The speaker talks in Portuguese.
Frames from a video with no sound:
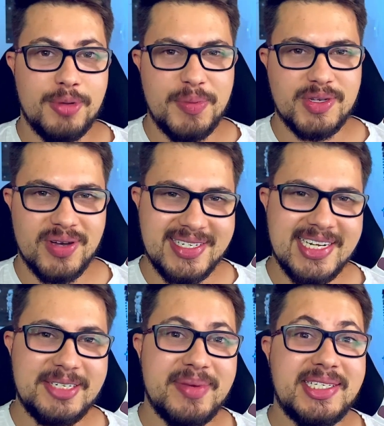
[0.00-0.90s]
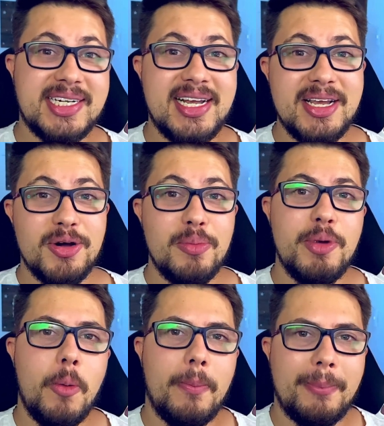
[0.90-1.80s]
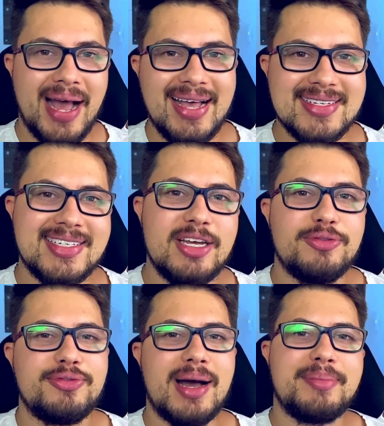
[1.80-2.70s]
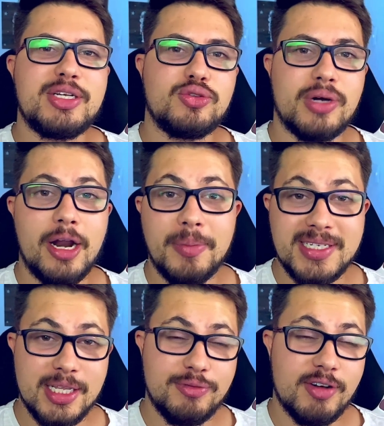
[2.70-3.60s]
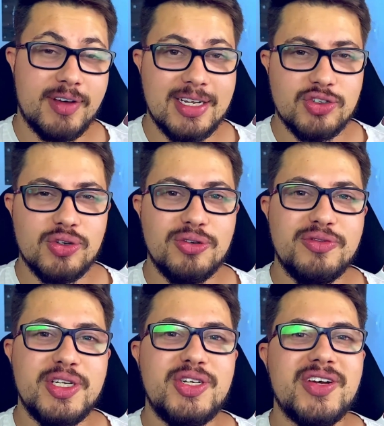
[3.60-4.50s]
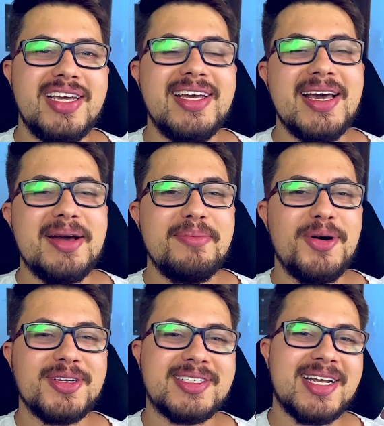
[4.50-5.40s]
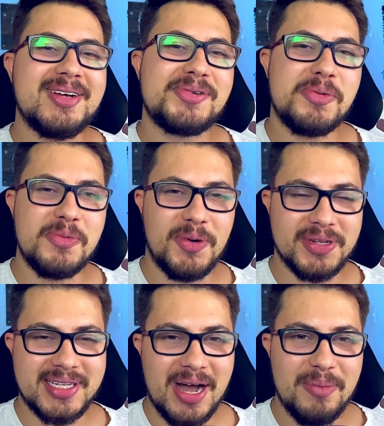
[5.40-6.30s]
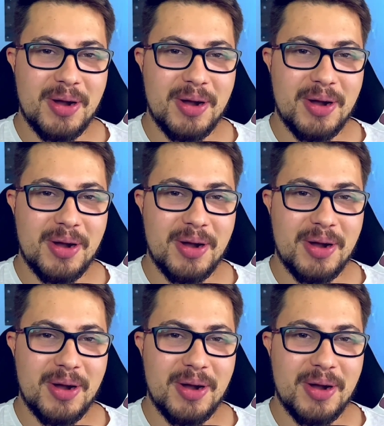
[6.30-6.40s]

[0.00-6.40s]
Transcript: Bom, pessoal, recentemente aí o meu parceiro Fabrício do canal PC do Fafa lançou um vídeo aí mostrando como montar uma